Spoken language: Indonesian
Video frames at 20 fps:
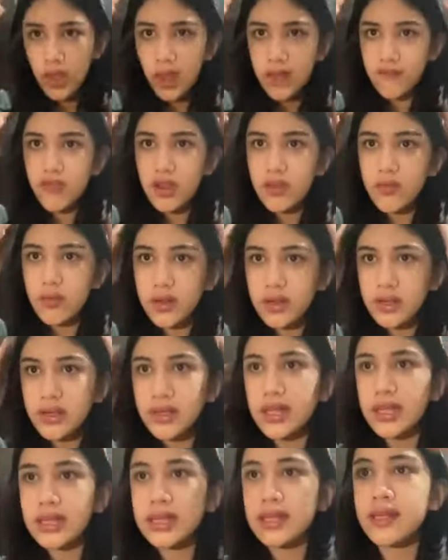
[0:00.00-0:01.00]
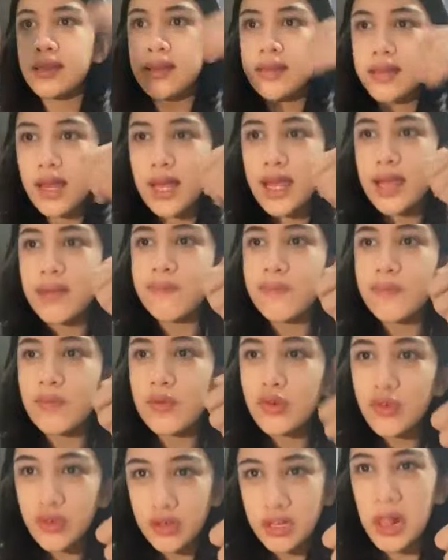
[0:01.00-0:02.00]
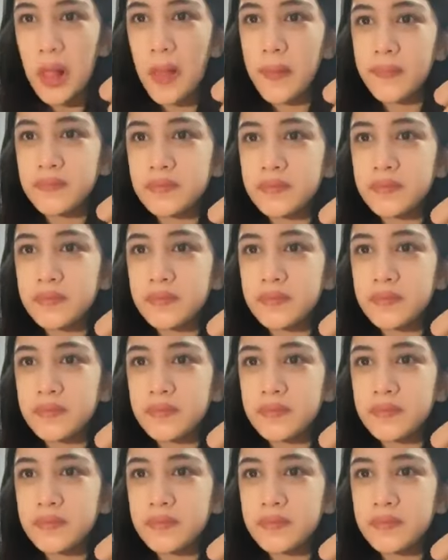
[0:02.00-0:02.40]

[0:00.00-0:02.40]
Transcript: if I wear the glasses, I'm cool.